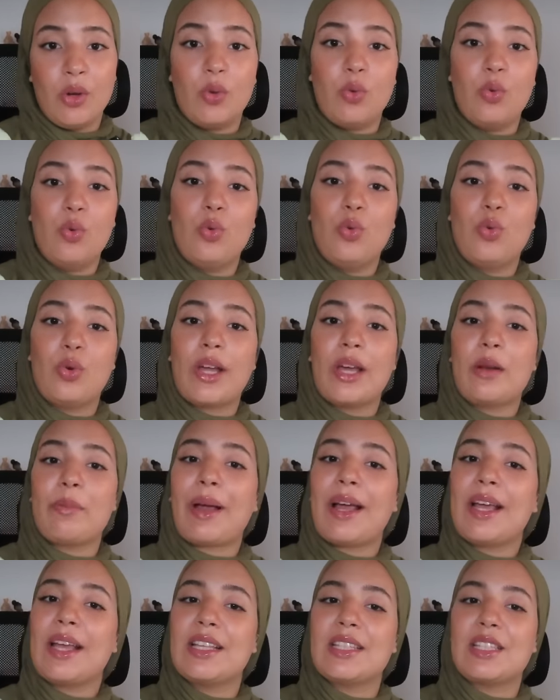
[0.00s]

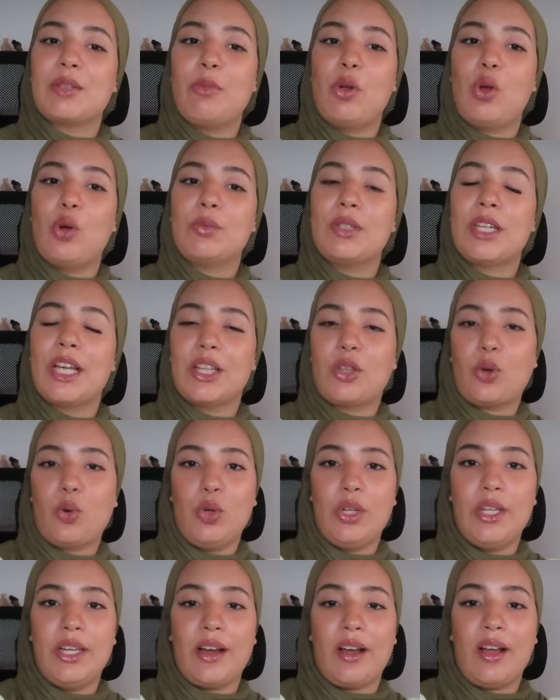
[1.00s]
وكنبقى كنسمعهم
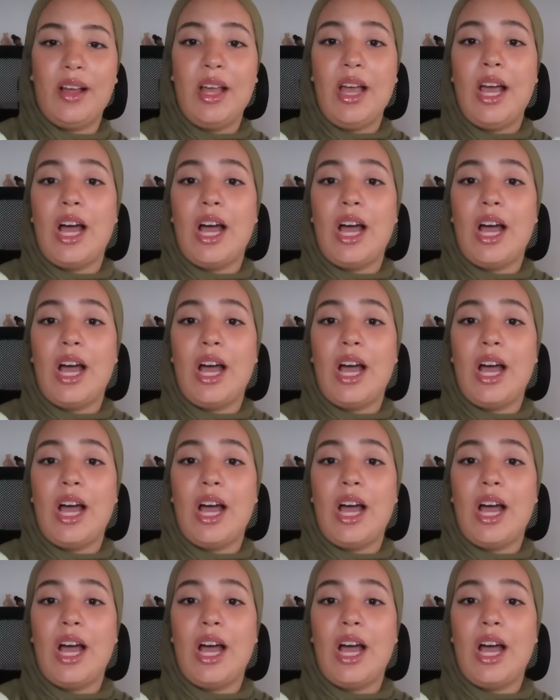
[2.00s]
تيهضروا عليا